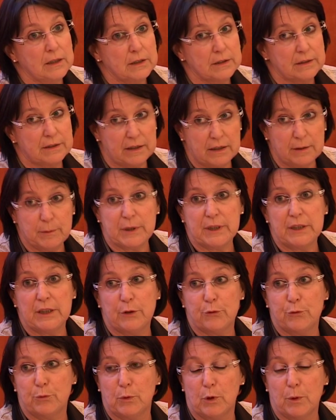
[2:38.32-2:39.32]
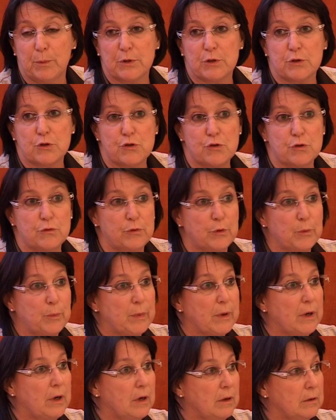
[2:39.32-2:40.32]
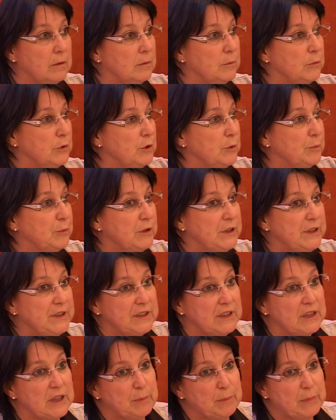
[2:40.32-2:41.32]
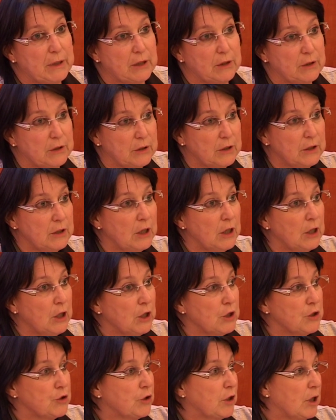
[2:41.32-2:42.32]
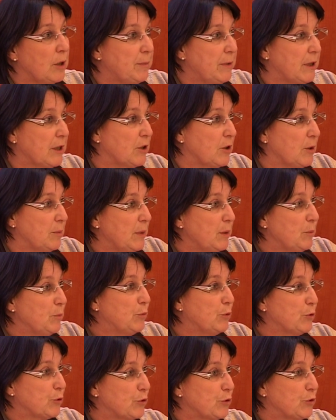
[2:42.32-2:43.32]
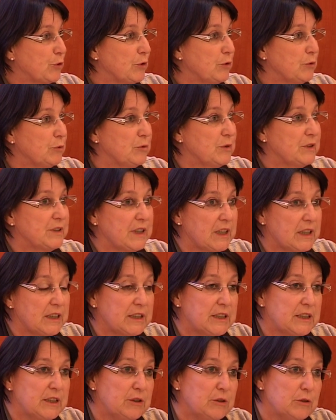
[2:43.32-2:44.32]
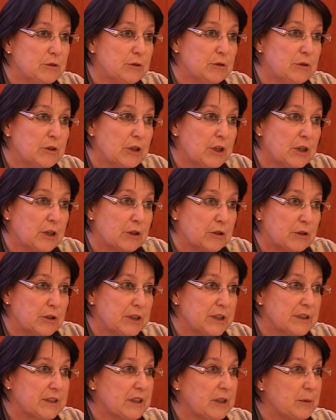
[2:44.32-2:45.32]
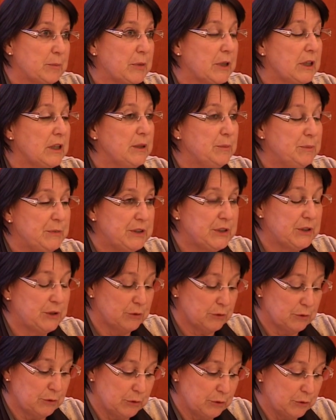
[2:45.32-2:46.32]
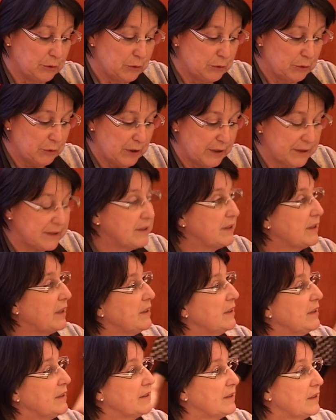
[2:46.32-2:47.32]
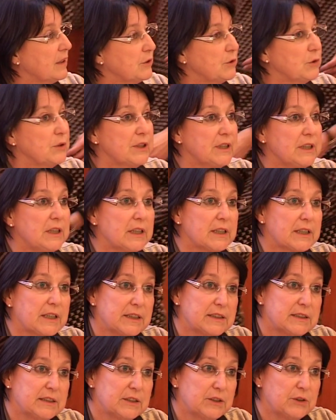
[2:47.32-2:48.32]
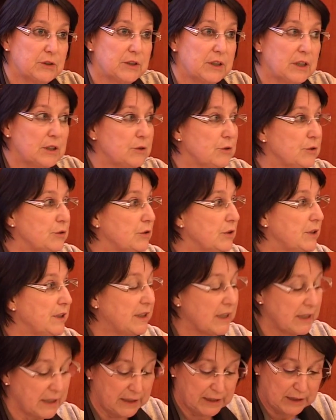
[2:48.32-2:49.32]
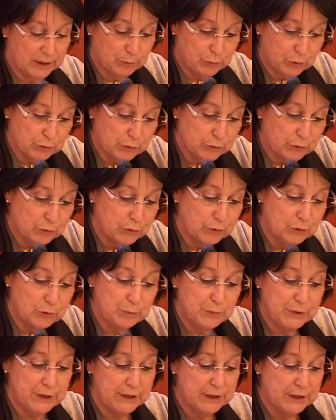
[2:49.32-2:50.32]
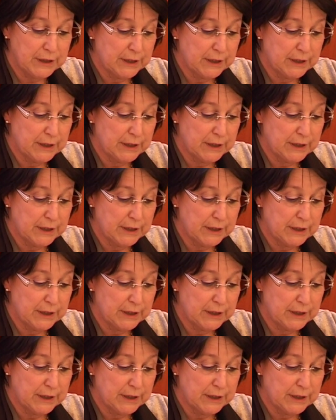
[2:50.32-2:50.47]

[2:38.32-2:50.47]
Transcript: Très brièvement, parce que je ne veux pas euh, monopoliser la parole, je rappelle quand même pour ceux ou celles qui ne connaîtraient pas les missions de, la CNSA ce qu'est la Caisse nationale de solidarité pour l'autonomie.